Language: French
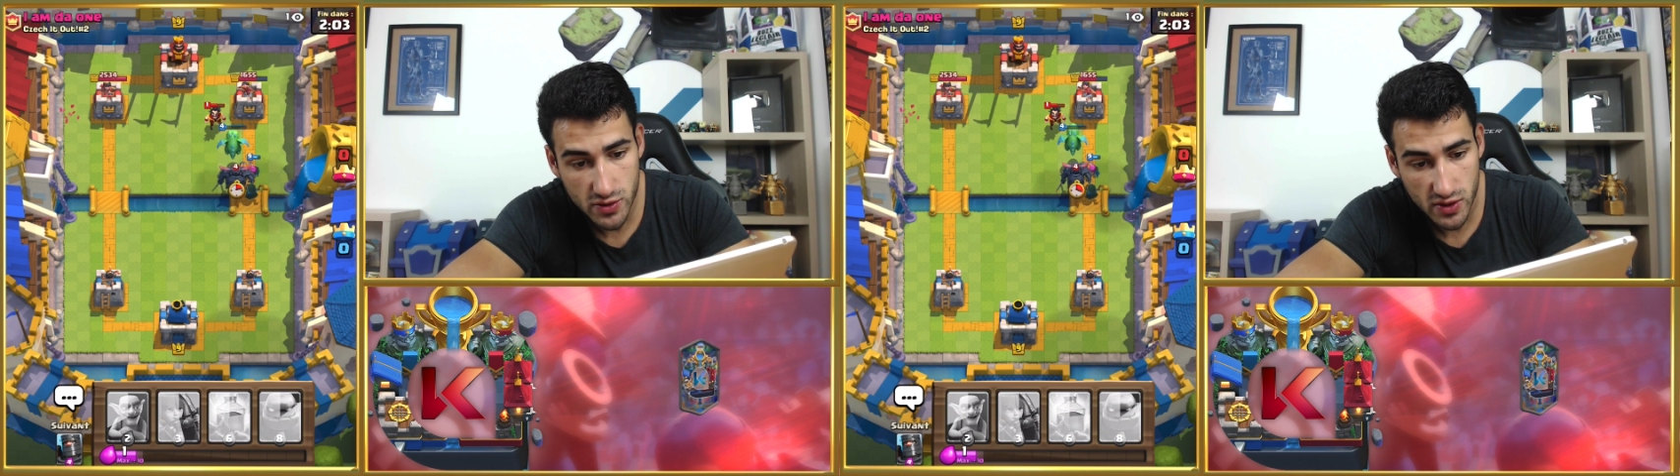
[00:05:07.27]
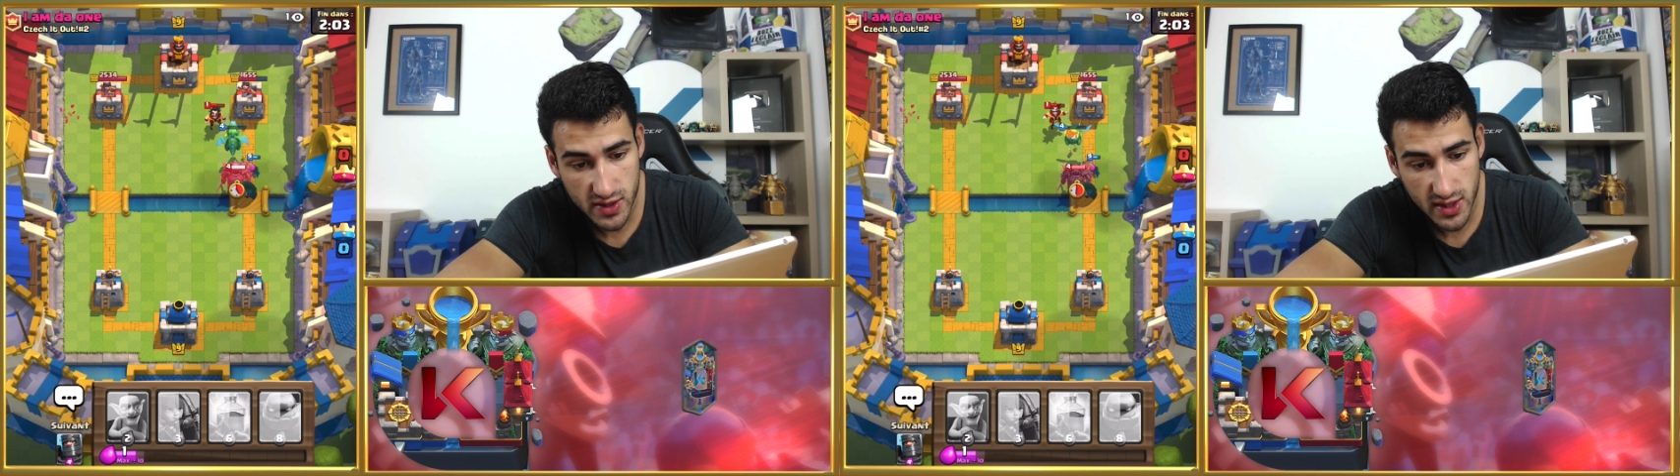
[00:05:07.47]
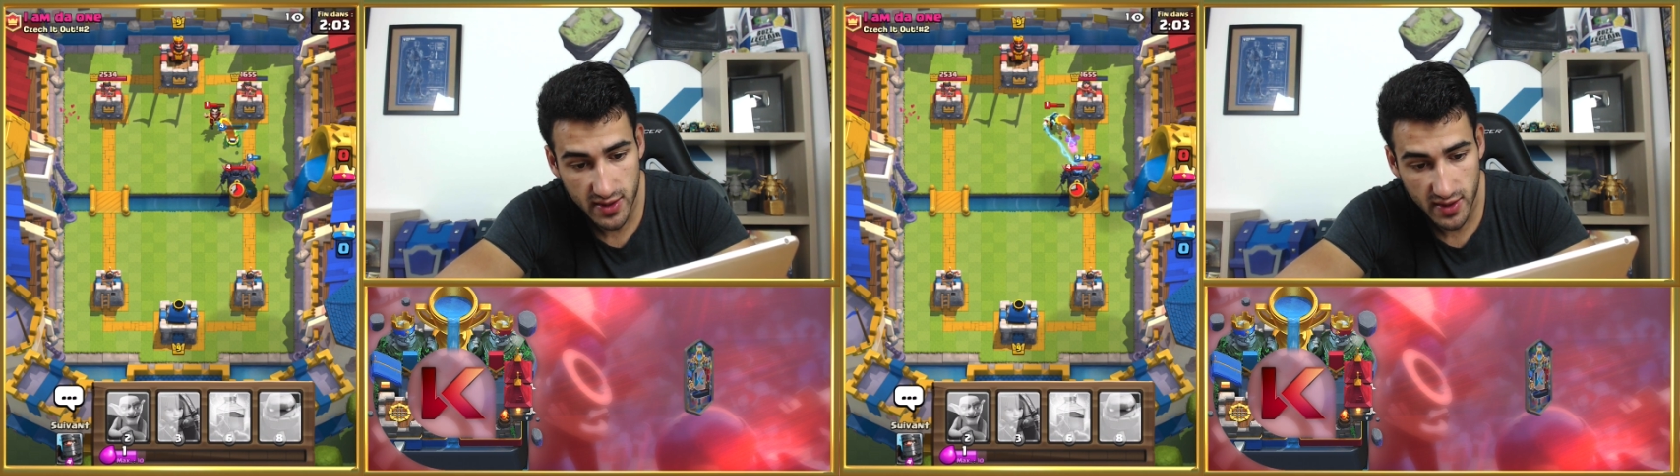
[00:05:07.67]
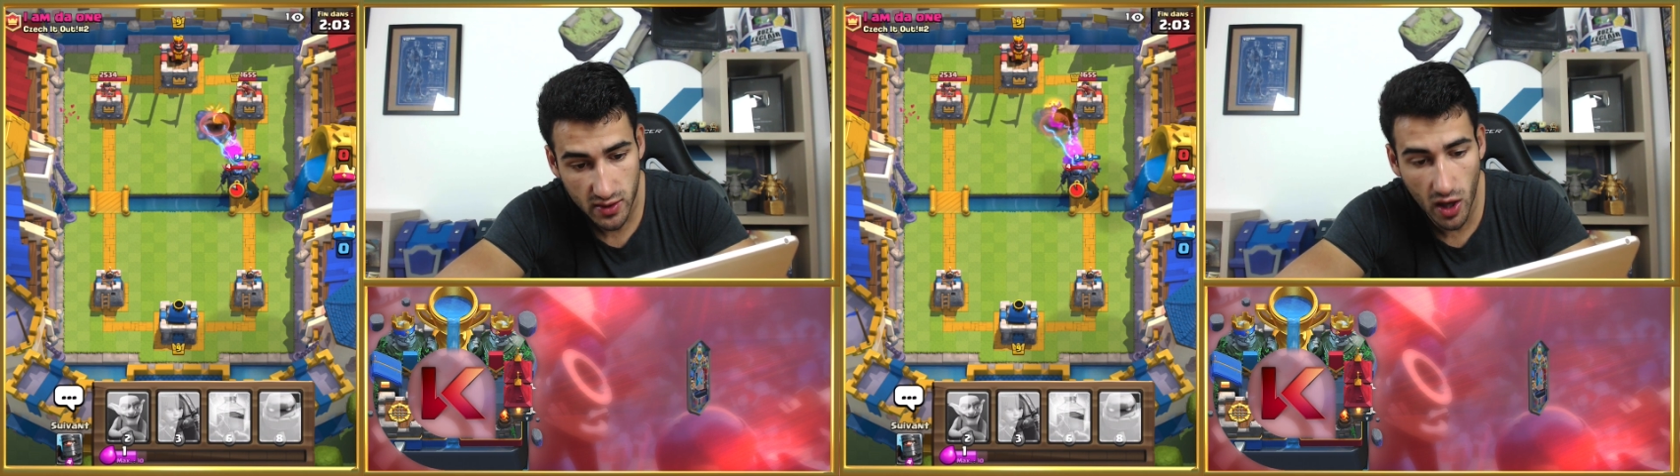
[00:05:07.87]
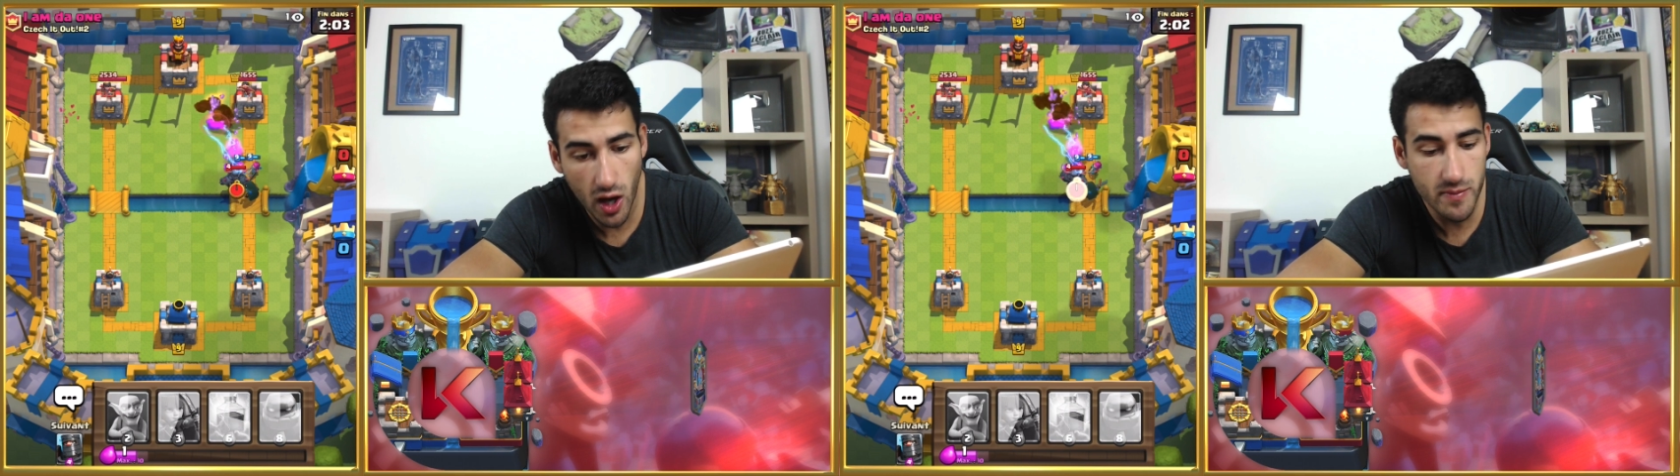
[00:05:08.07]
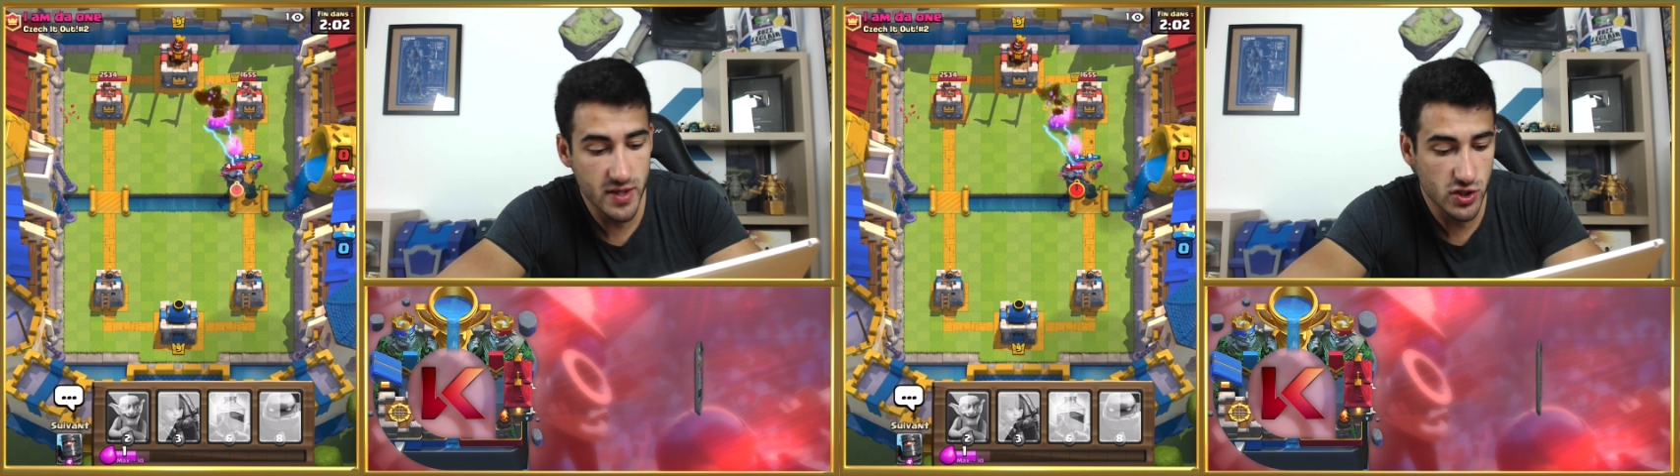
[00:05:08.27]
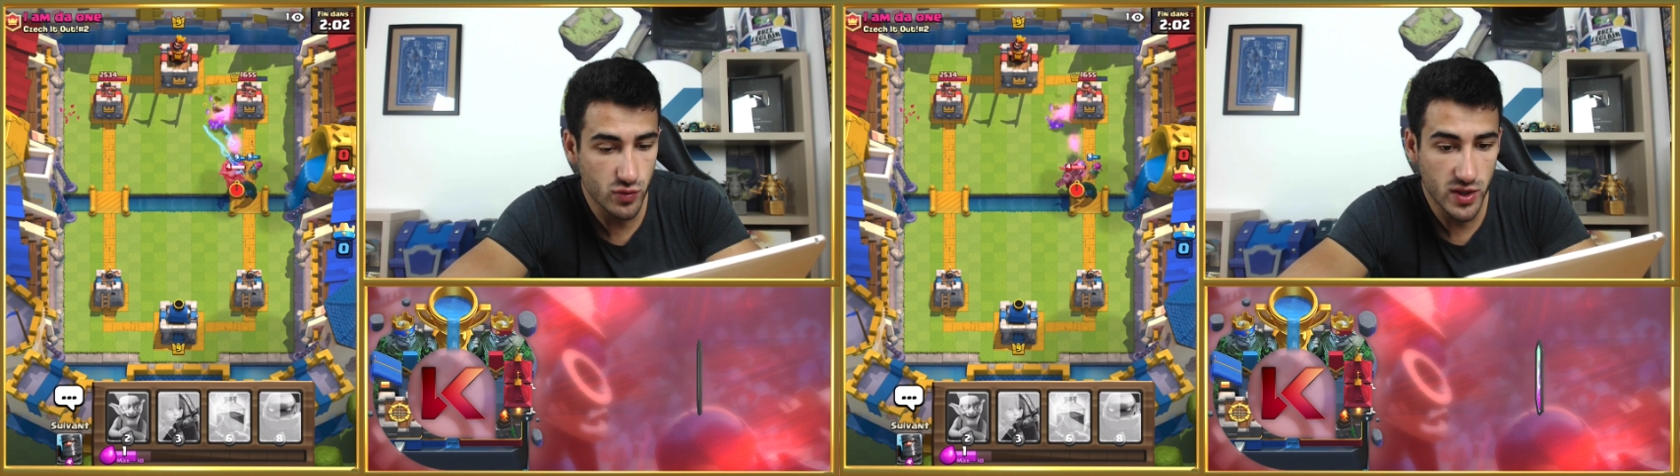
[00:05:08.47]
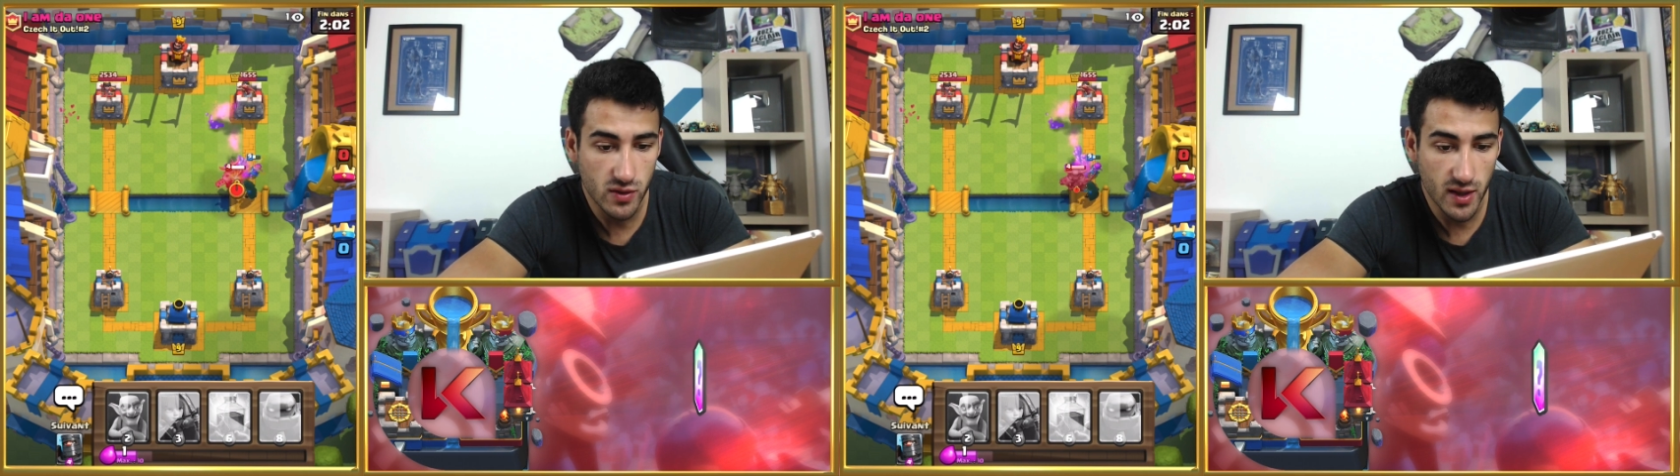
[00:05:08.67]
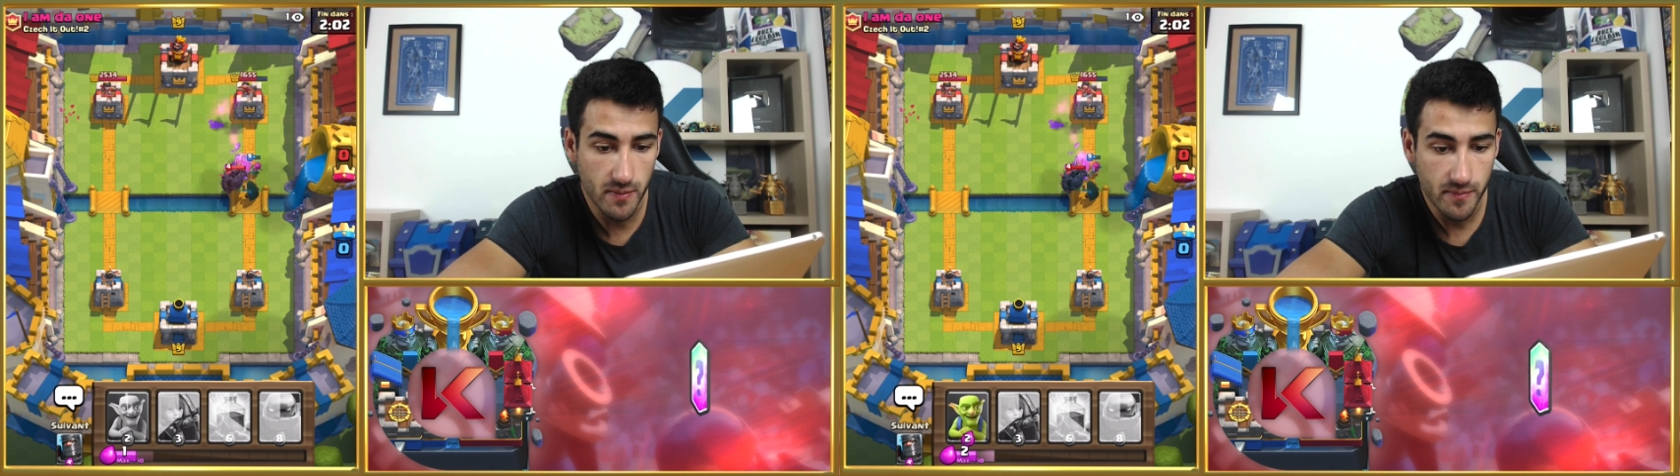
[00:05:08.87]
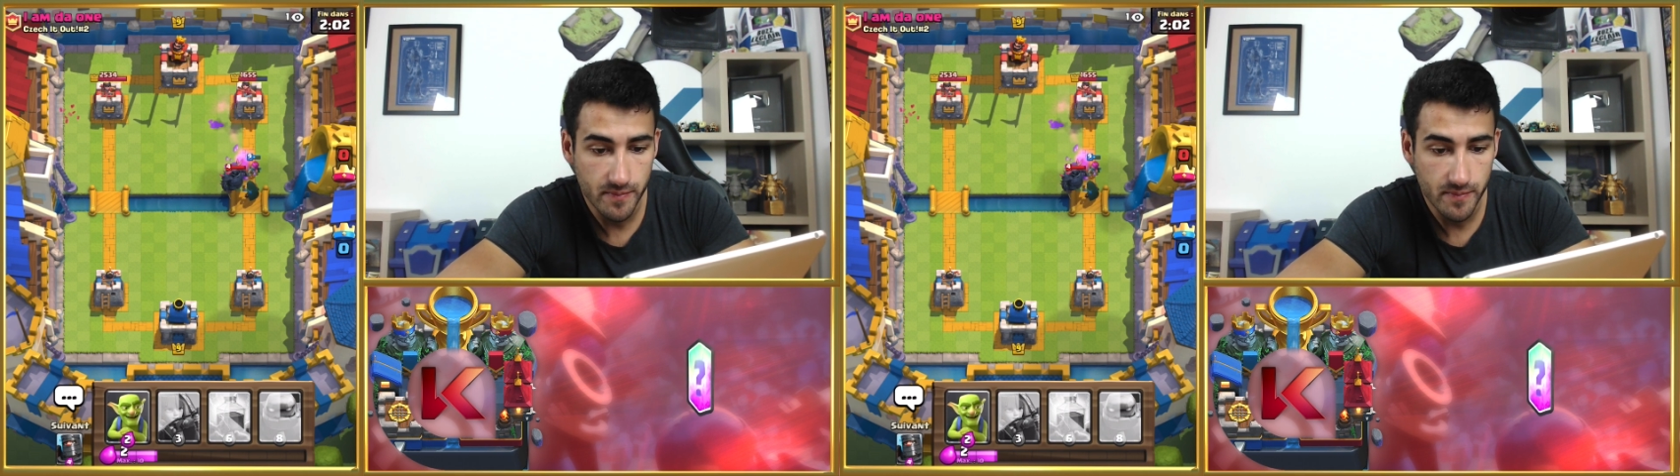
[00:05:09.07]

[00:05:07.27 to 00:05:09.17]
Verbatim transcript: sorcier. Oh, bien joué le golem.